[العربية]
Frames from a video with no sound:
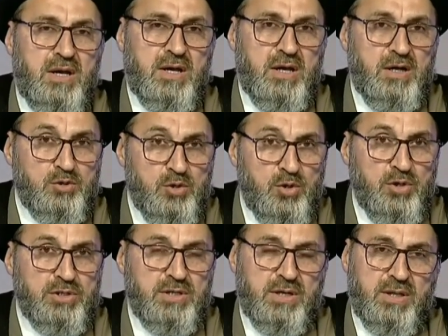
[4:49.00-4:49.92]
كانت
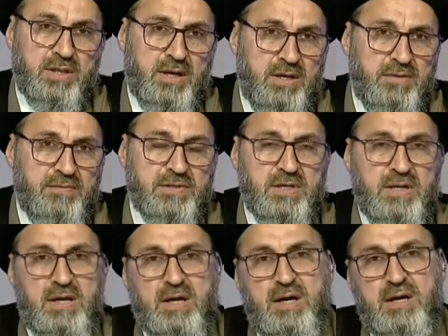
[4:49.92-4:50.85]
أختك ضعيفة
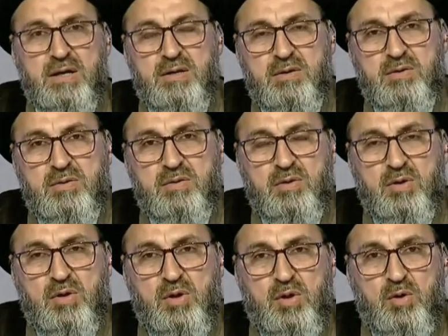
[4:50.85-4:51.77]
الحال
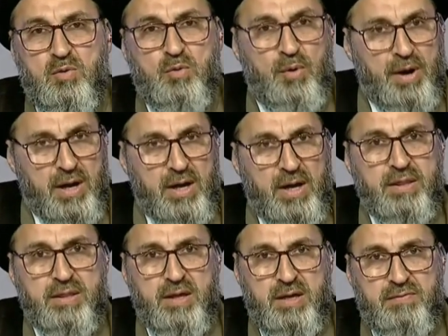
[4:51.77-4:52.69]
وواقعا
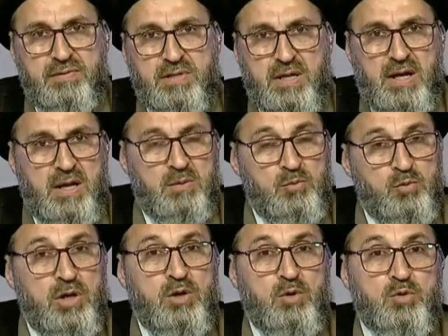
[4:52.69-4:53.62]
ضعيفة الحال
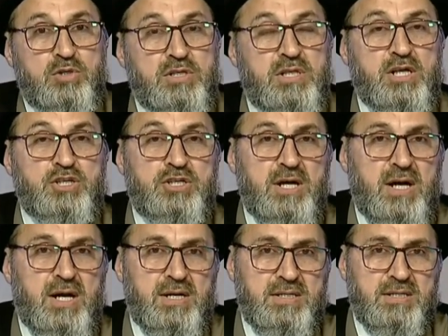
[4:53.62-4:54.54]
مو أنه تريد
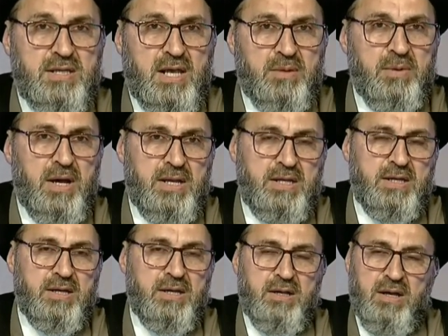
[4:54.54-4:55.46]
أشياء
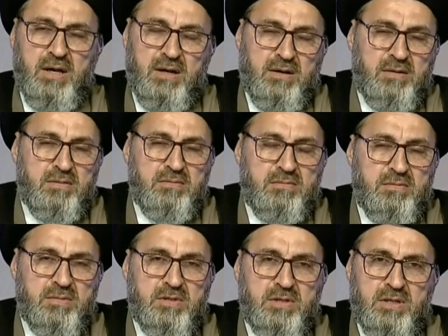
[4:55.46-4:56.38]
كمالية لا
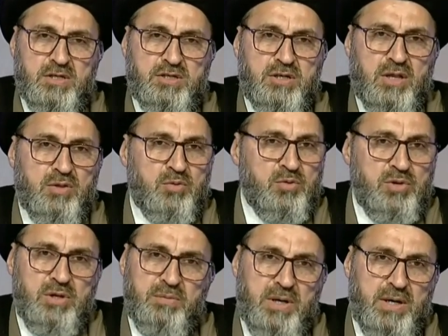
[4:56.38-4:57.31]
تريد أشياء
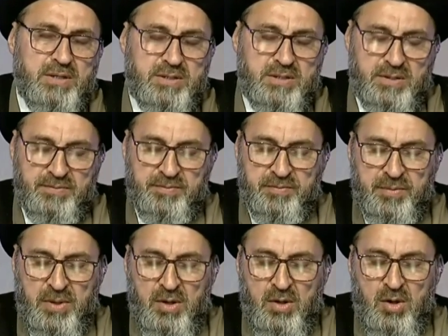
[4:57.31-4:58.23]
ضرورية ما عندها
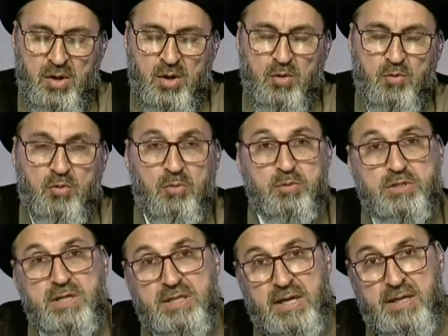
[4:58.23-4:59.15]

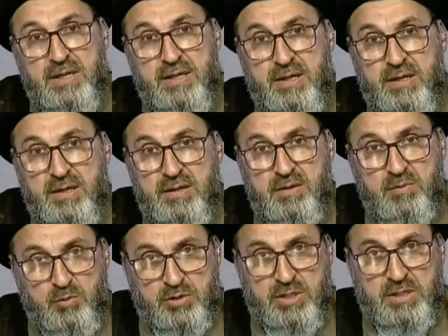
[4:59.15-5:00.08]
ومتدينة
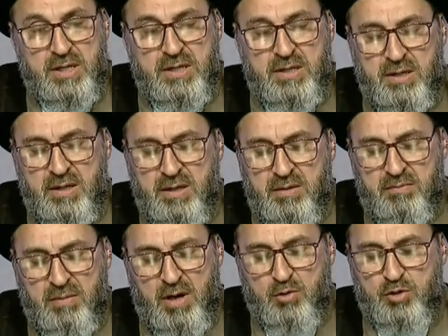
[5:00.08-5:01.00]
متدينة
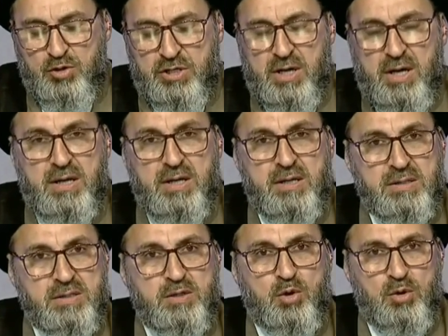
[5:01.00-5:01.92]
ماكو إشكال
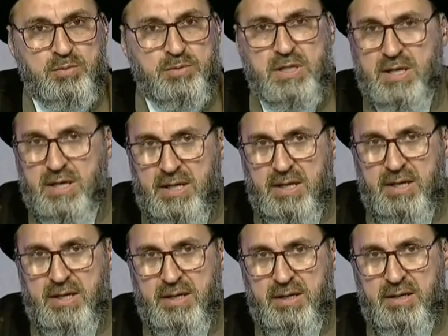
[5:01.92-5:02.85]
أنطي خمسك
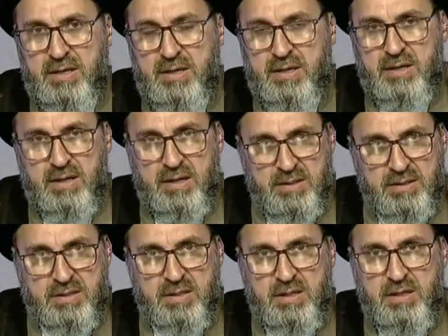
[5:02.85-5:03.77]
إلها
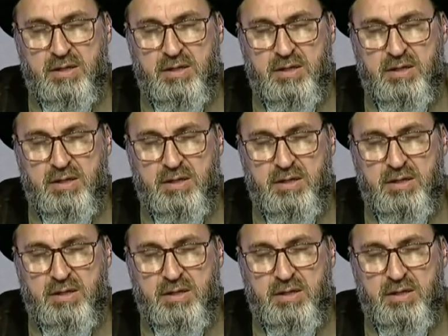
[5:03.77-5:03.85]
أنطي